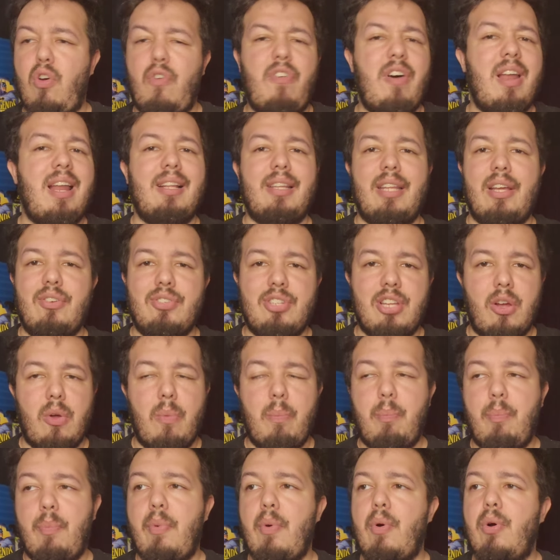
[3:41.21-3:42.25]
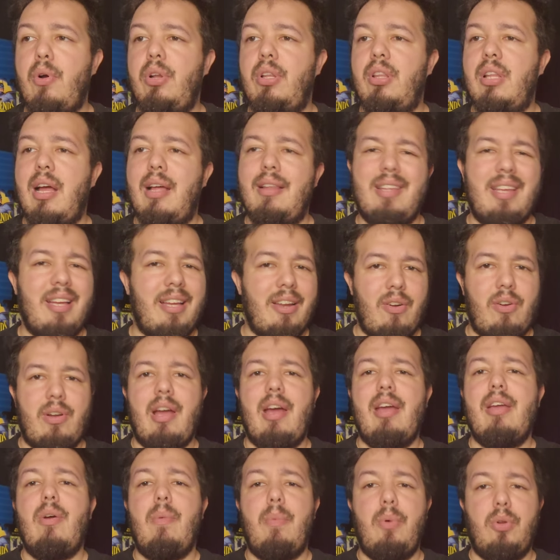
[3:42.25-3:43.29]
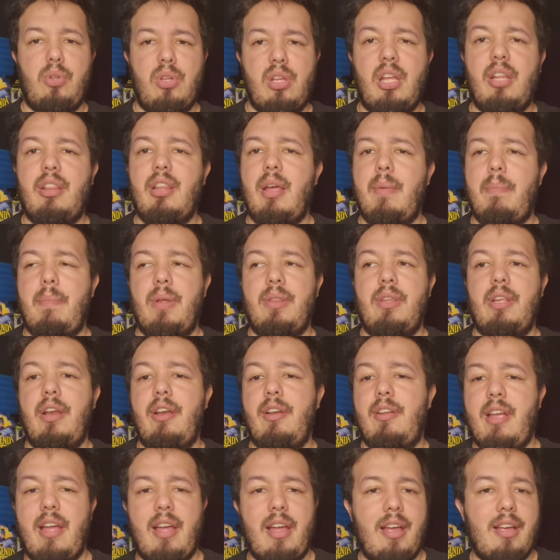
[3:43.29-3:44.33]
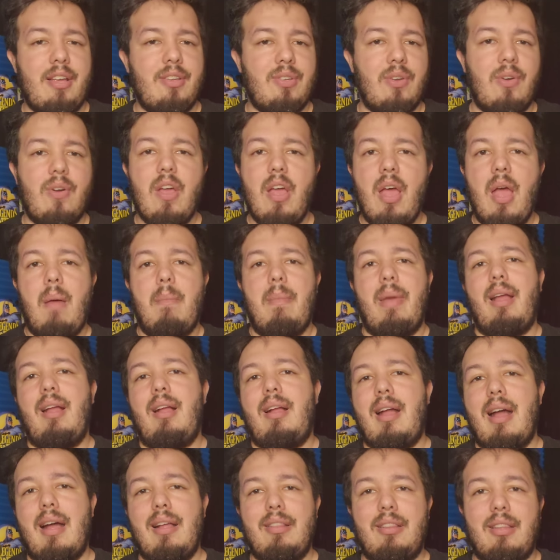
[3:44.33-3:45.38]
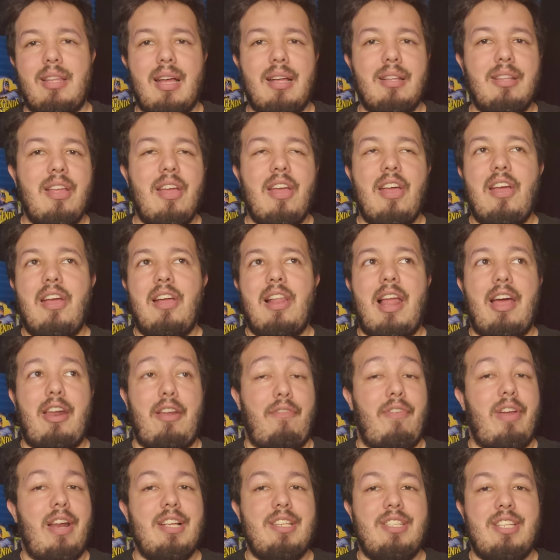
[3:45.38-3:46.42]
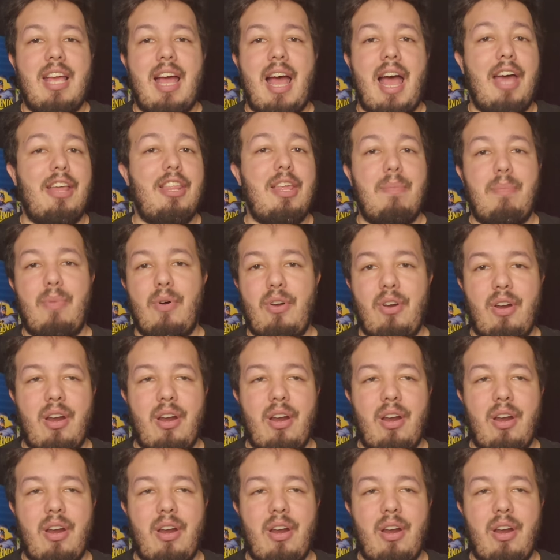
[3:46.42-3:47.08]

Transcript: los fanáticos se comportan y creo que hay oportunidad de expandir de eso. Me encantan las referencias a Edipo